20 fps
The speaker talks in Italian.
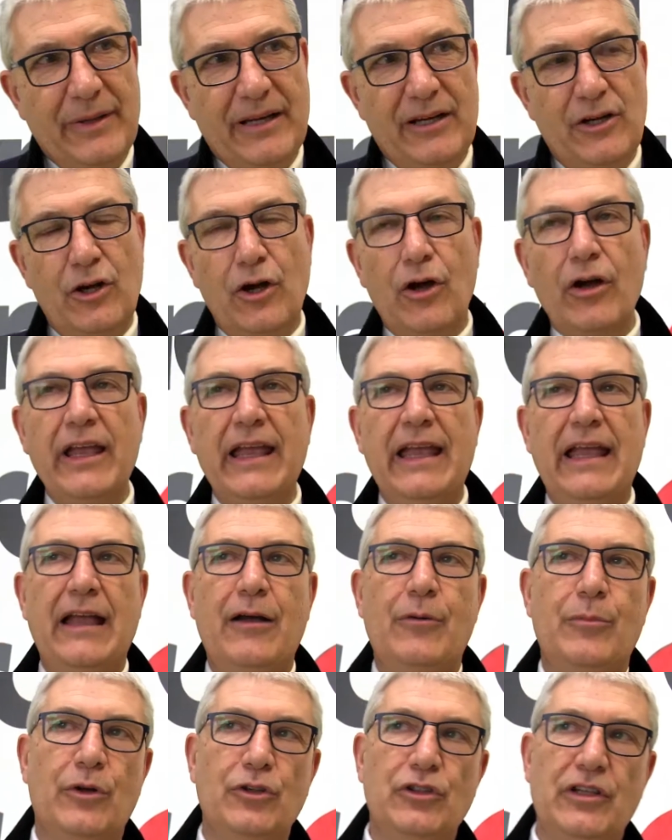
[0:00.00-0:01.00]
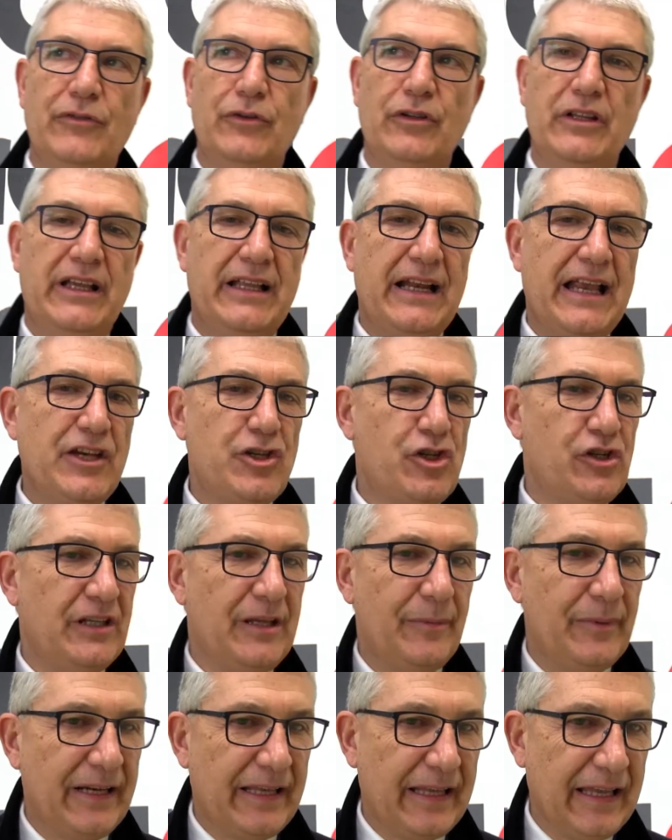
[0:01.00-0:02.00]
Per noi è un motivo di
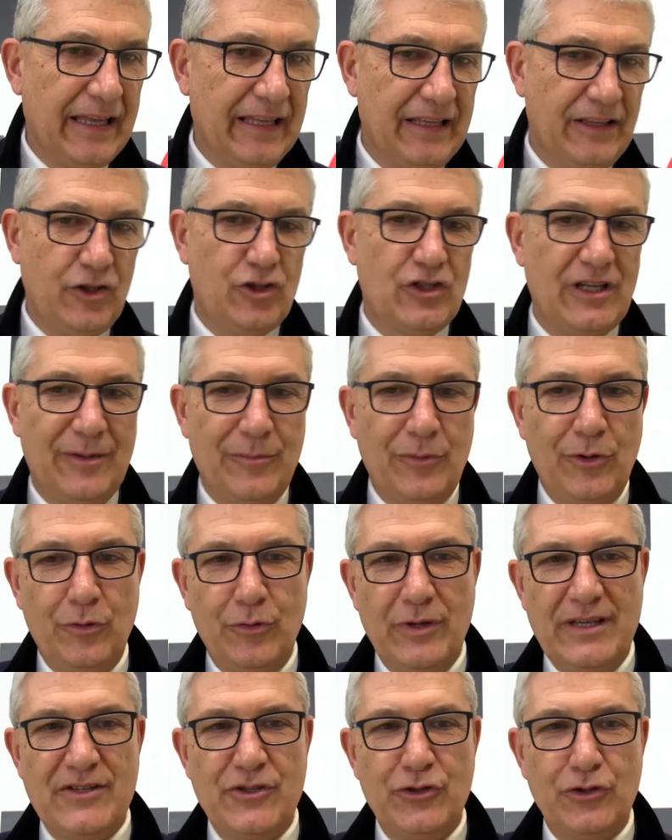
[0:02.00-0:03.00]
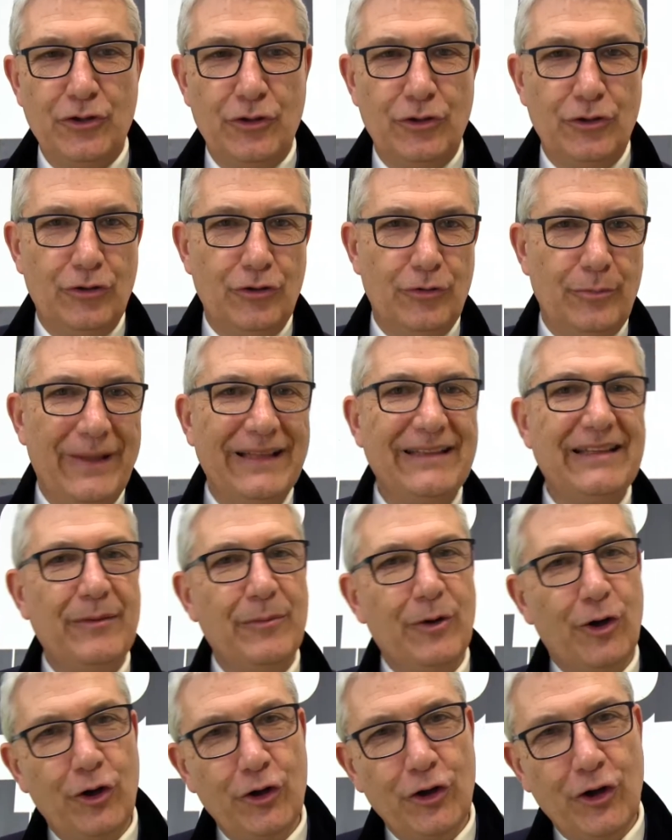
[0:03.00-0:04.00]
crescita perché diciamo, questo
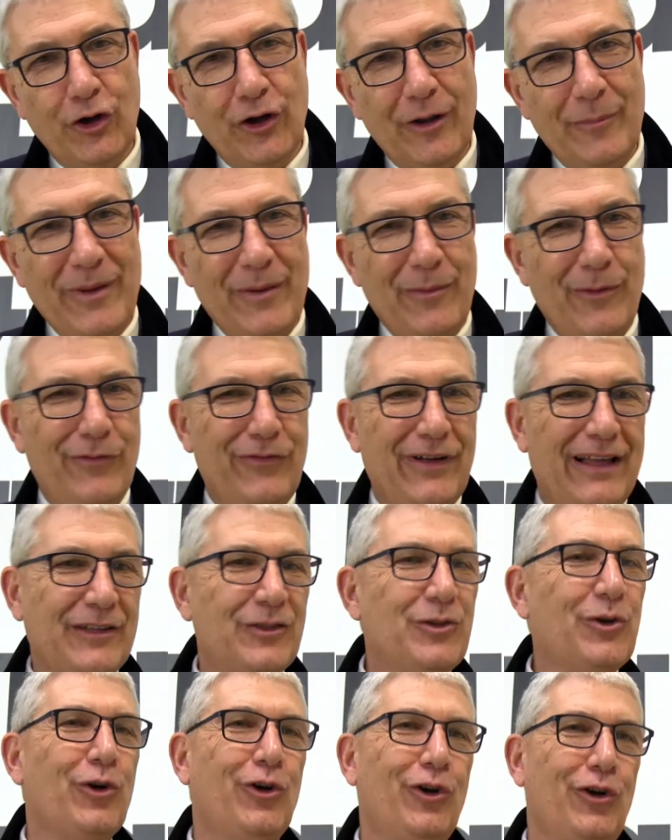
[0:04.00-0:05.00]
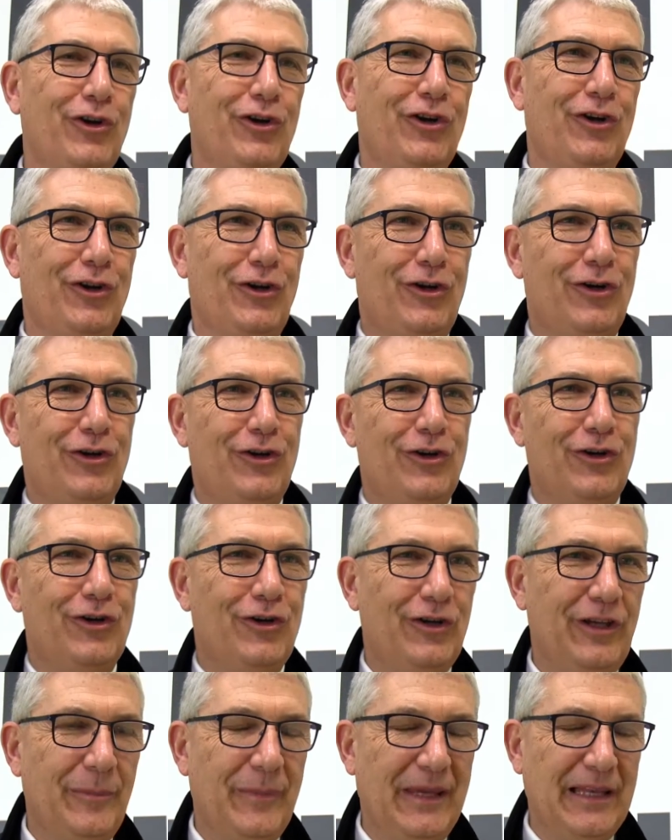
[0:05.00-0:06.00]
matrimonio lo abbiamo fatto con
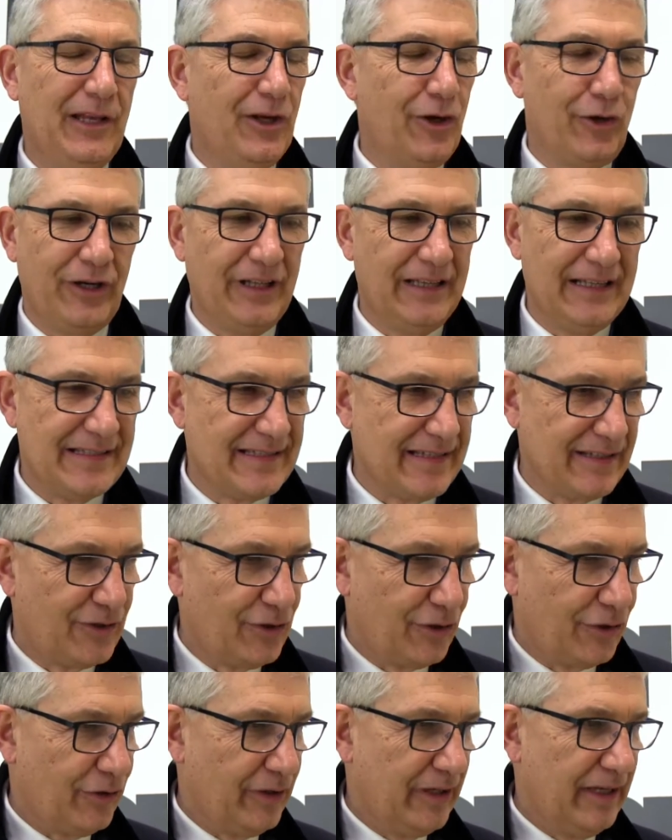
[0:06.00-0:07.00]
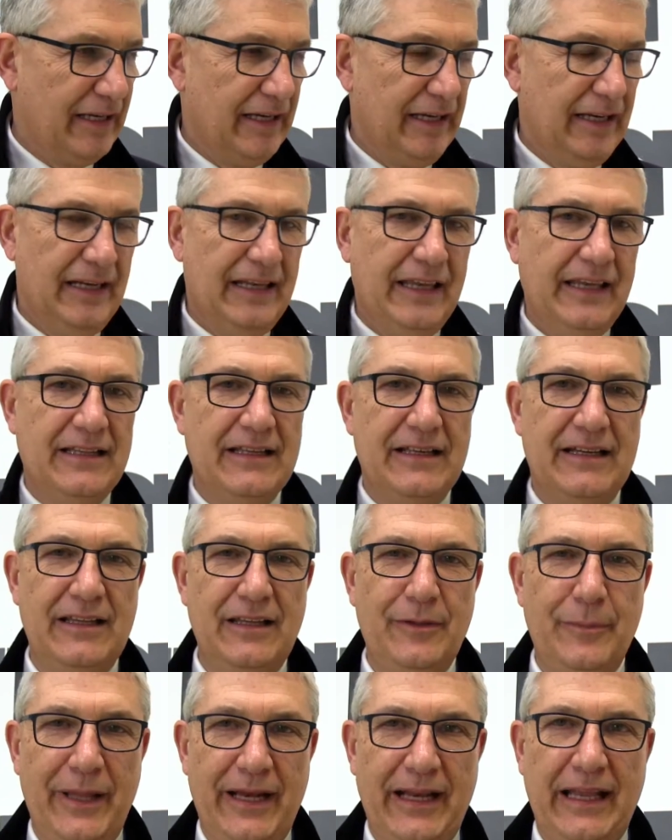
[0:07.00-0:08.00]
oh, i migliori del settore, i
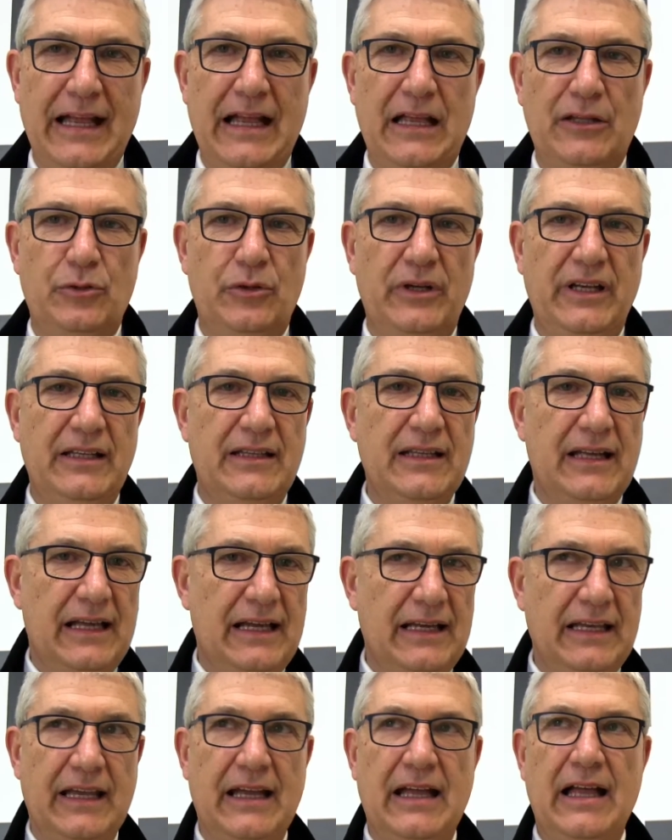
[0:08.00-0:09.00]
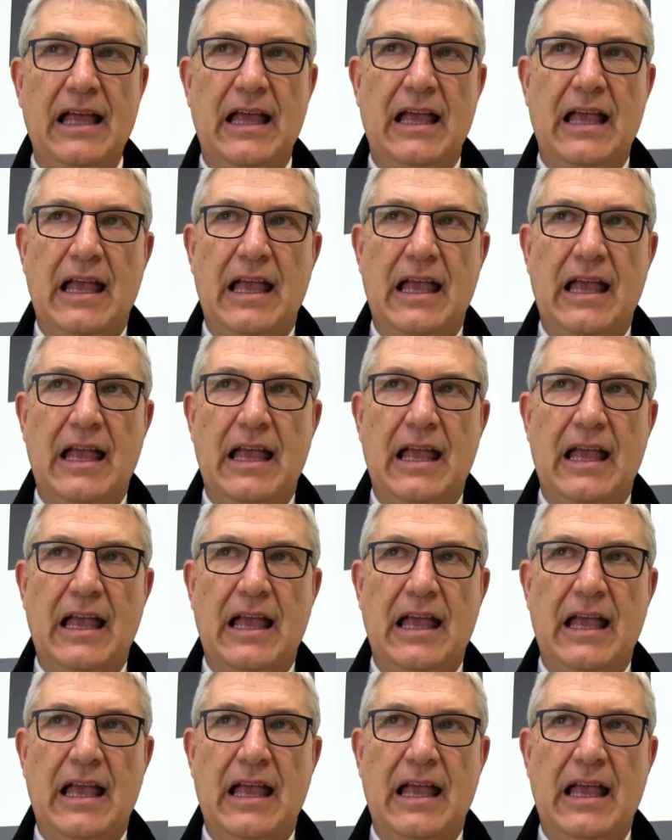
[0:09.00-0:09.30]
leader di mercato in Italia,